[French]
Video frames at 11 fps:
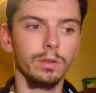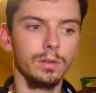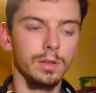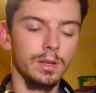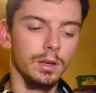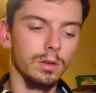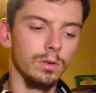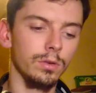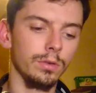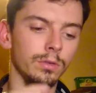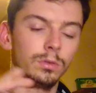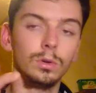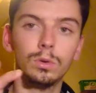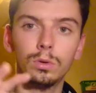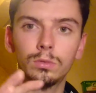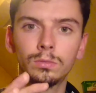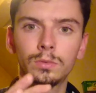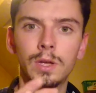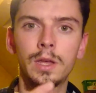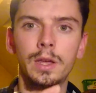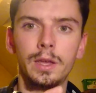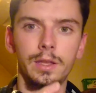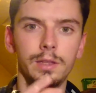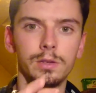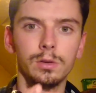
C'est-à-dire qu'en gros, il y a